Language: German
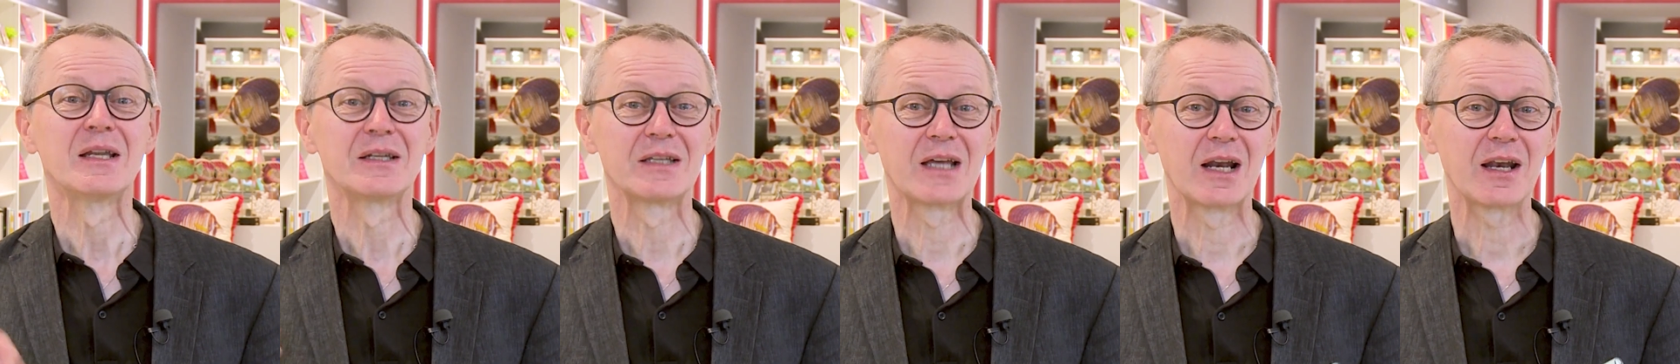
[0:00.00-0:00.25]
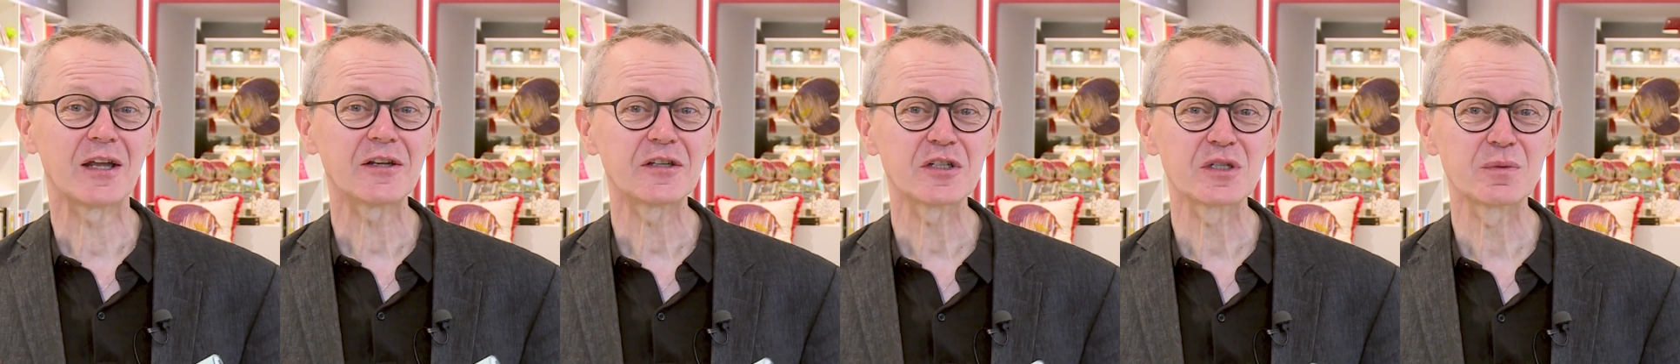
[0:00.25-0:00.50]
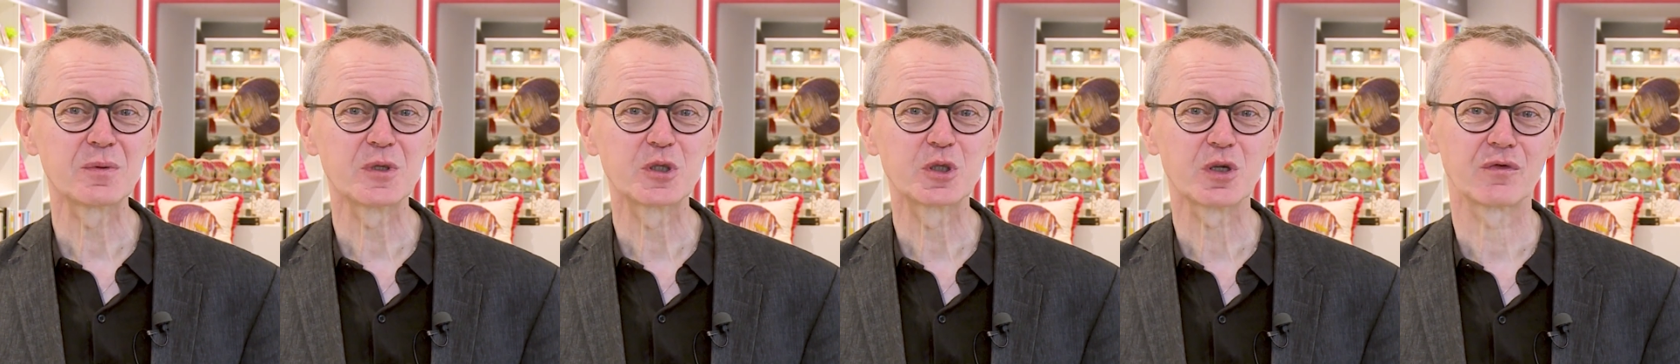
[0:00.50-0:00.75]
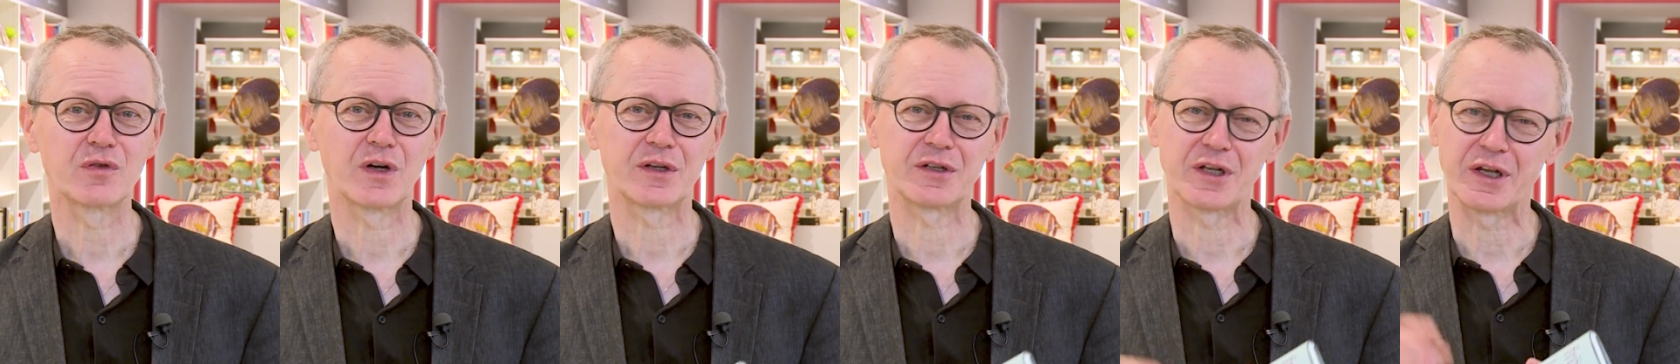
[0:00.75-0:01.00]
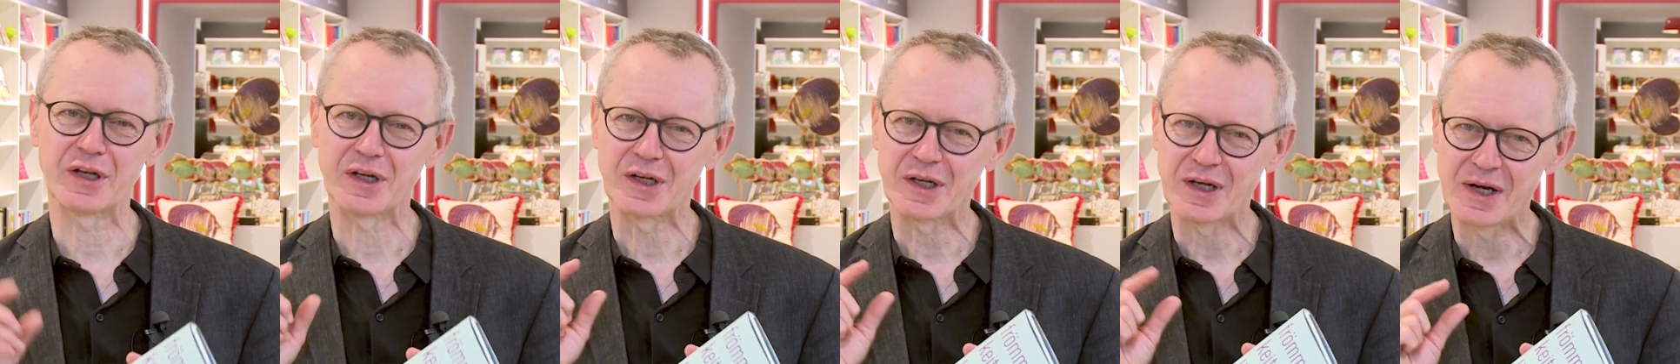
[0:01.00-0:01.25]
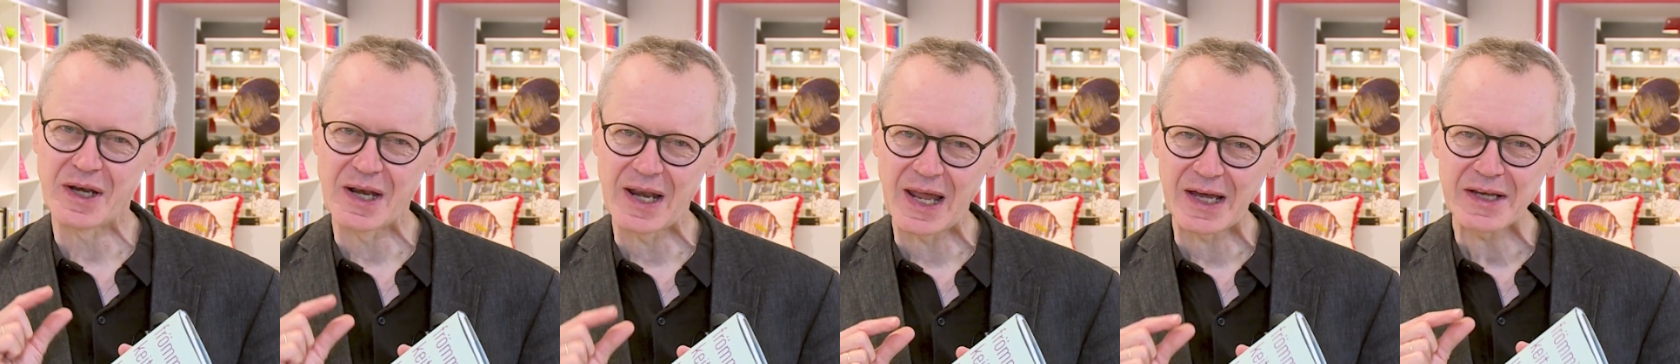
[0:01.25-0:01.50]
Der Landesbischof hat ein
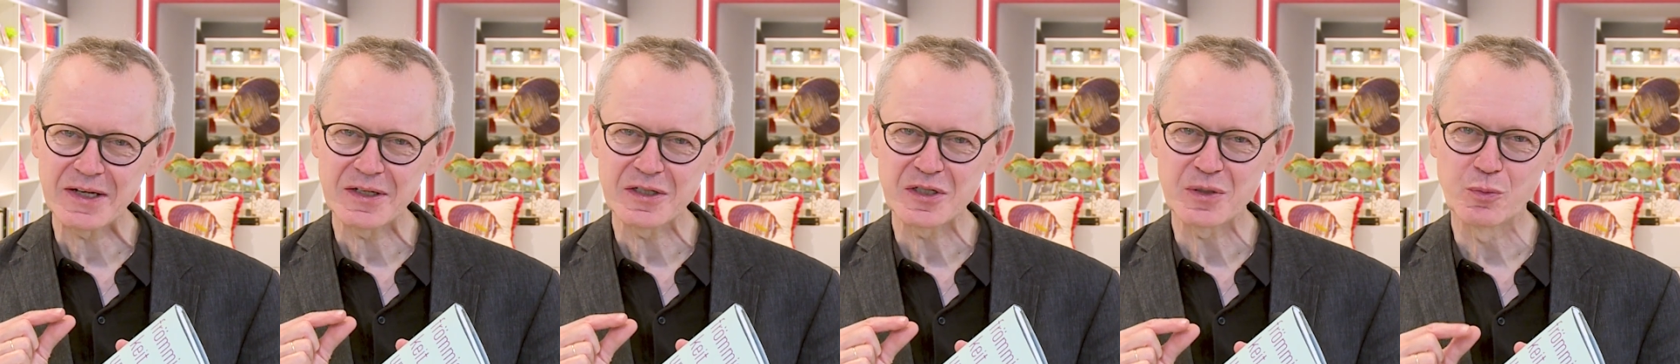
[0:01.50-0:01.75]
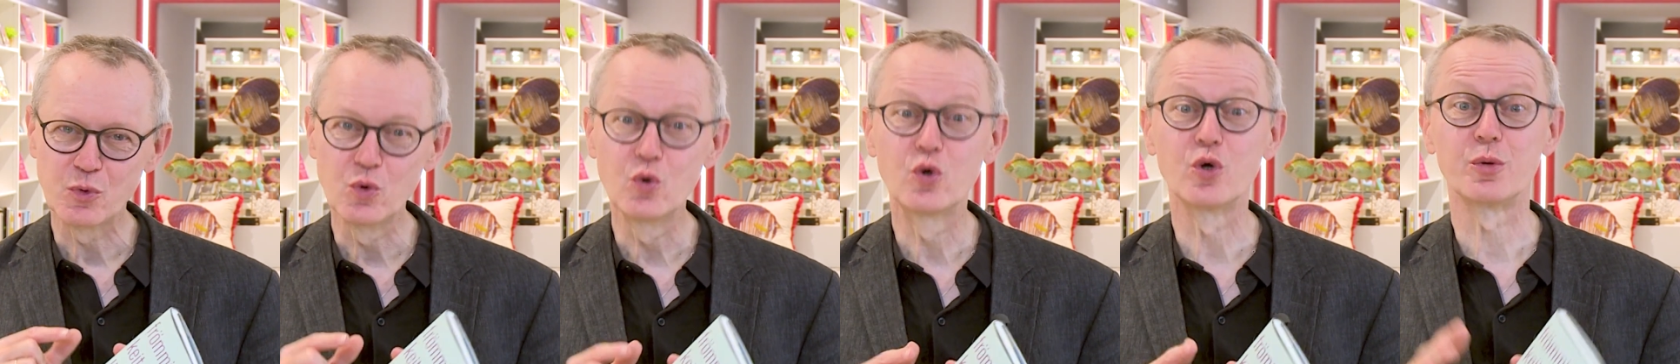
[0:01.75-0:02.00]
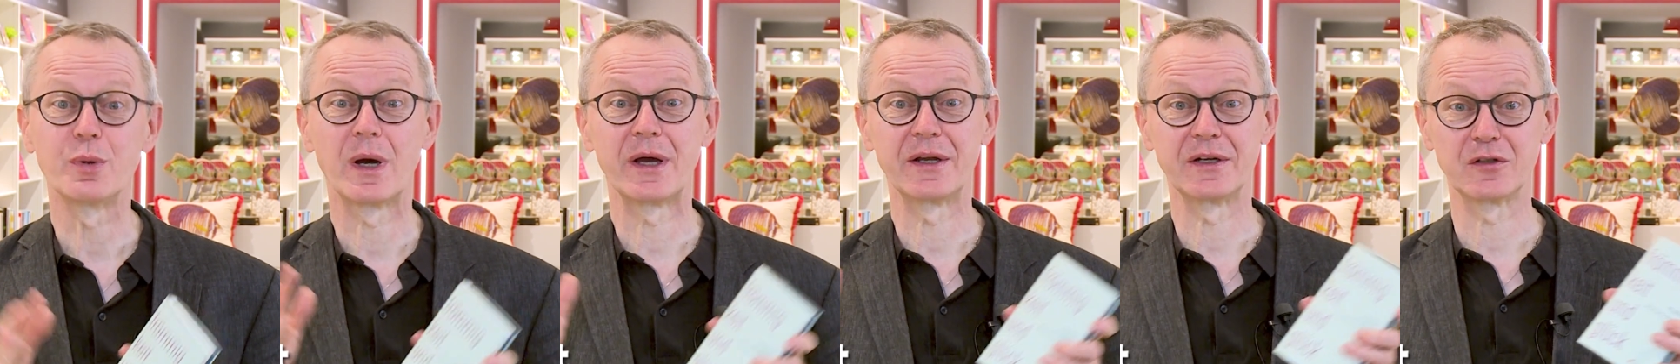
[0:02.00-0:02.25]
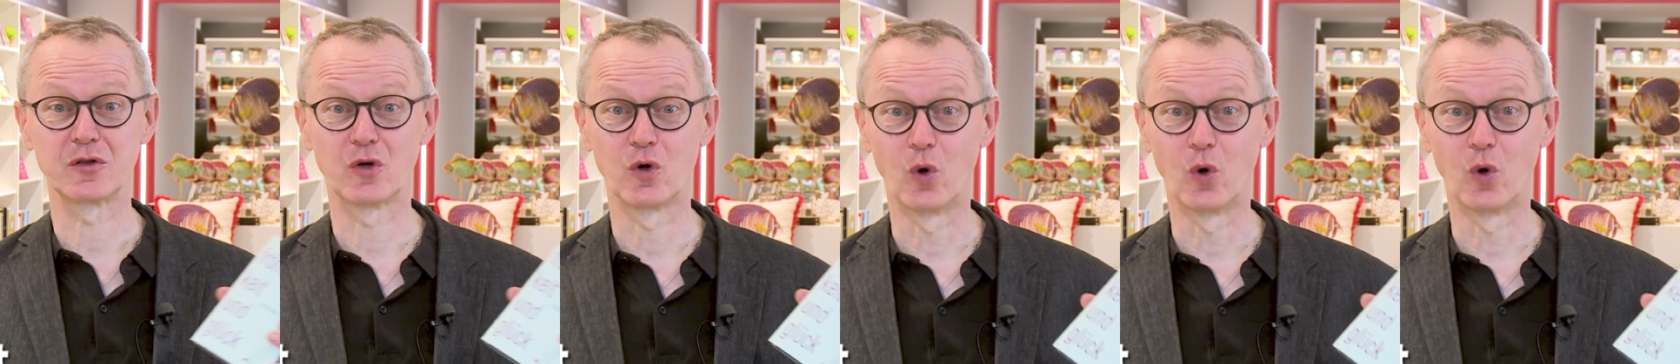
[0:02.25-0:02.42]
kleines Buch über ein